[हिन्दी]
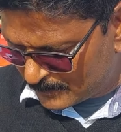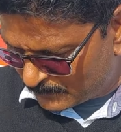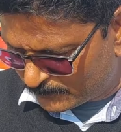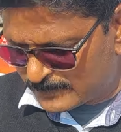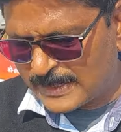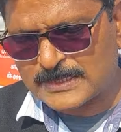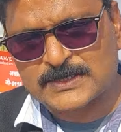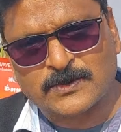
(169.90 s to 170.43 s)

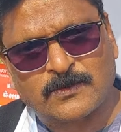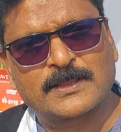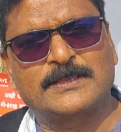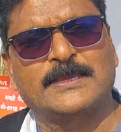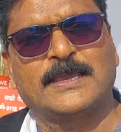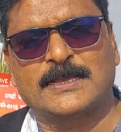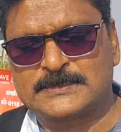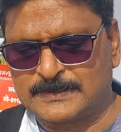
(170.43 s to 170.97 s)
टुकड़े छोड़
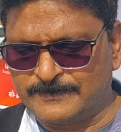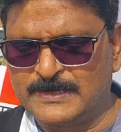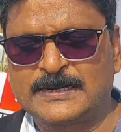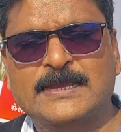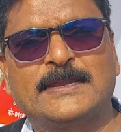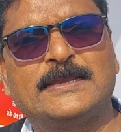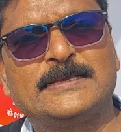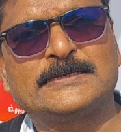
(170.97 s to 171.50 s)
दिए हैं जमीन
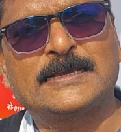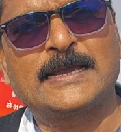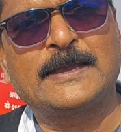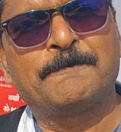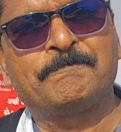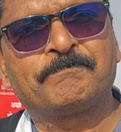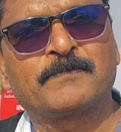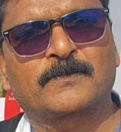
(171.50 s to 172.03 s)
के नीचे
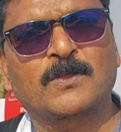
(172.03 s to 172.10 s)
जी